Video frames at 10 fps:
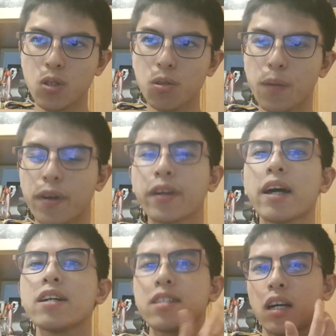ちょっとやっぱ
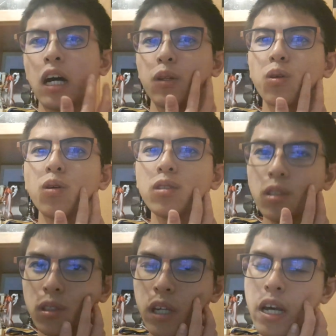悔しさが残
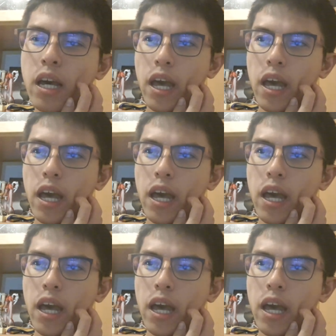る、